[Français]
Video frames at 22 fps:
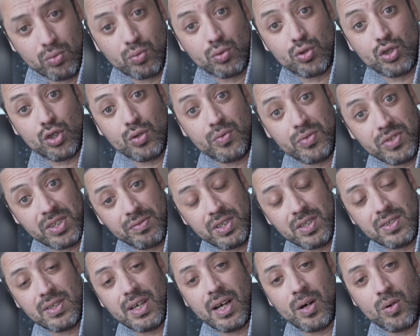Donc je vous
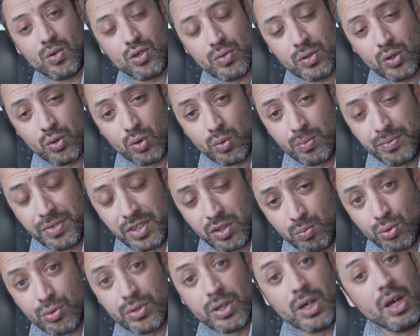invite à rejoindre le groupe
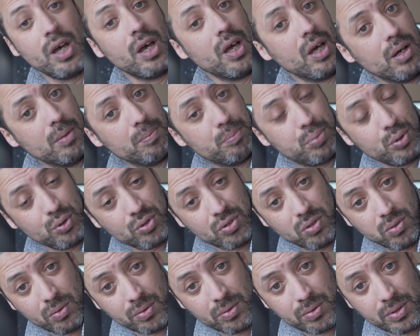Facebook
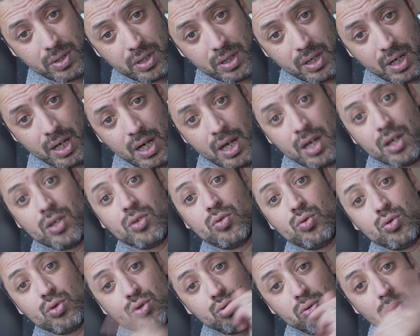Pause Longue
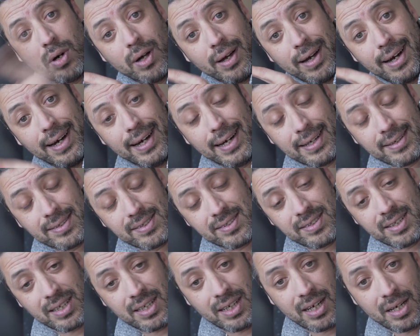toujours
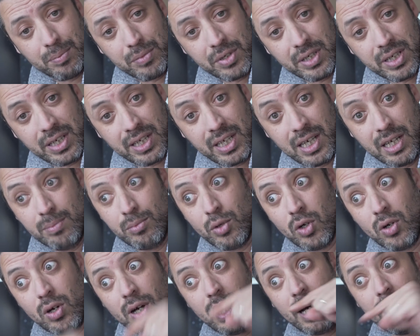l'Instagram
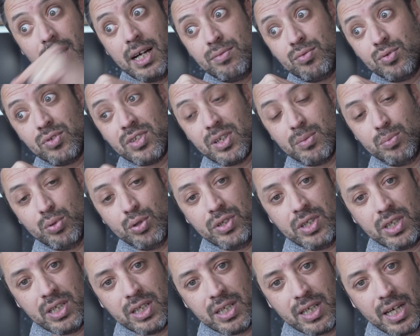également, à vous
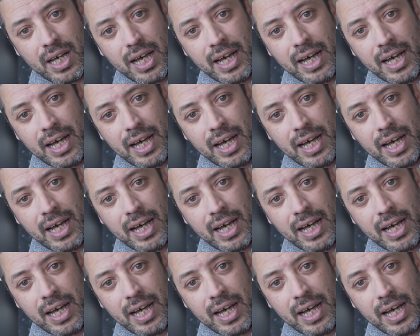abonner.